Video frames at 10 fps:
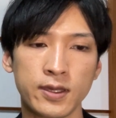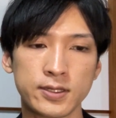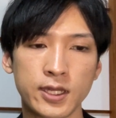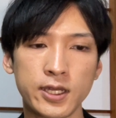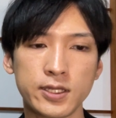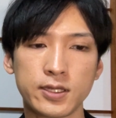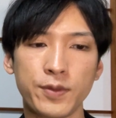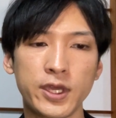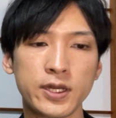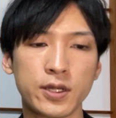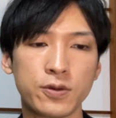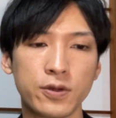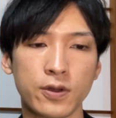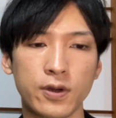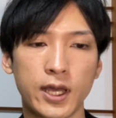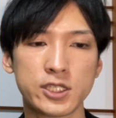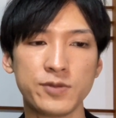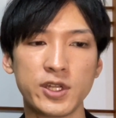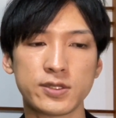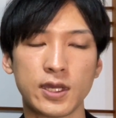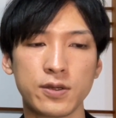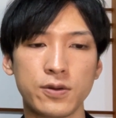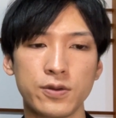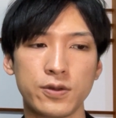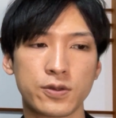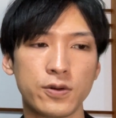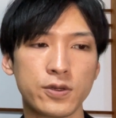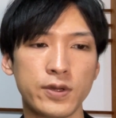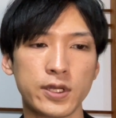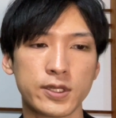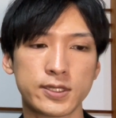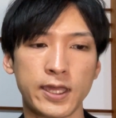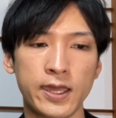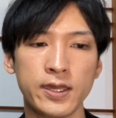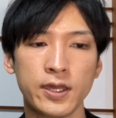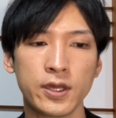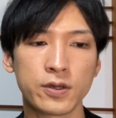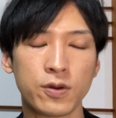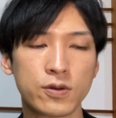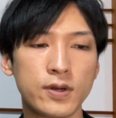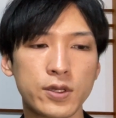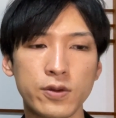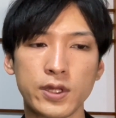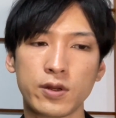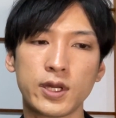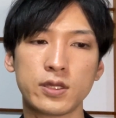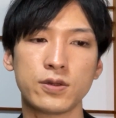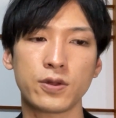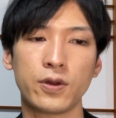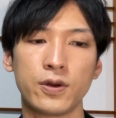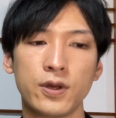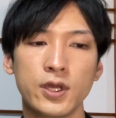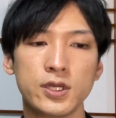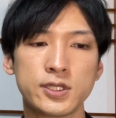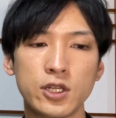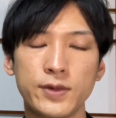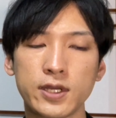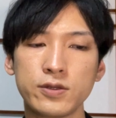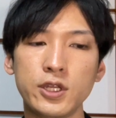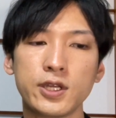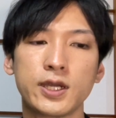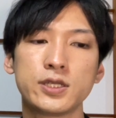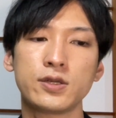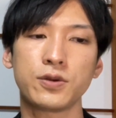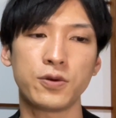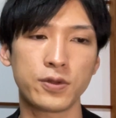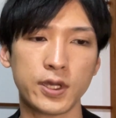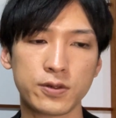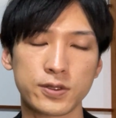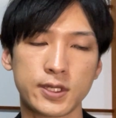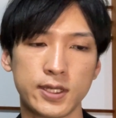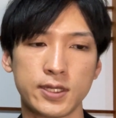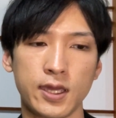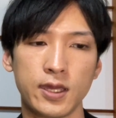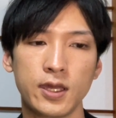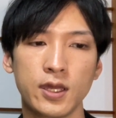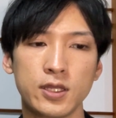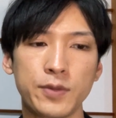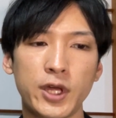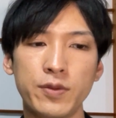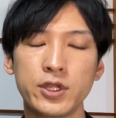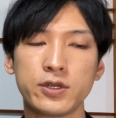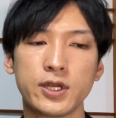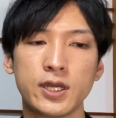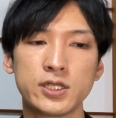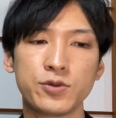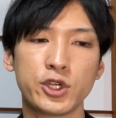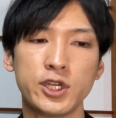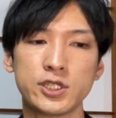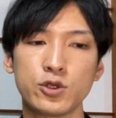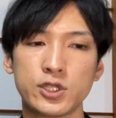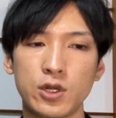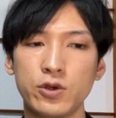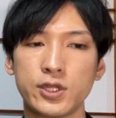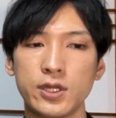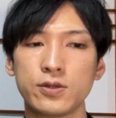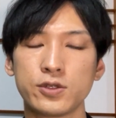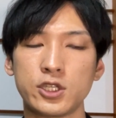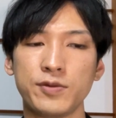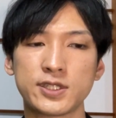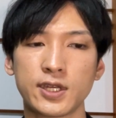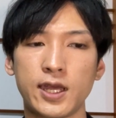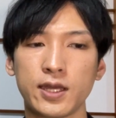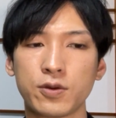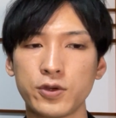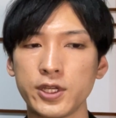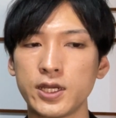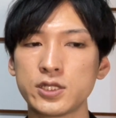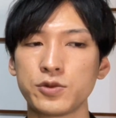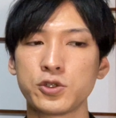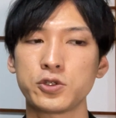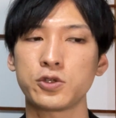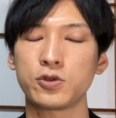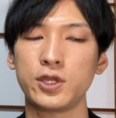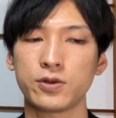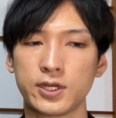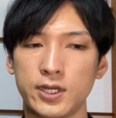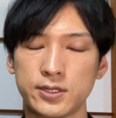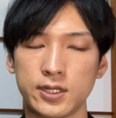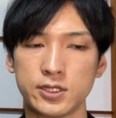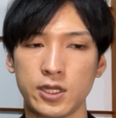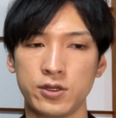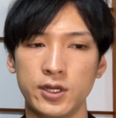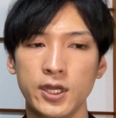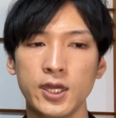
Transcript: さらにですね、銘柄コードはちまるさんごの東京エレクですね。ここはどうなのかっていうと、下の マックディー に関してはゴールデンクロス形成。で、パラボリックに関しても日足の下の方に点灯していますから、ここに関しても上昇トレンドを形成している。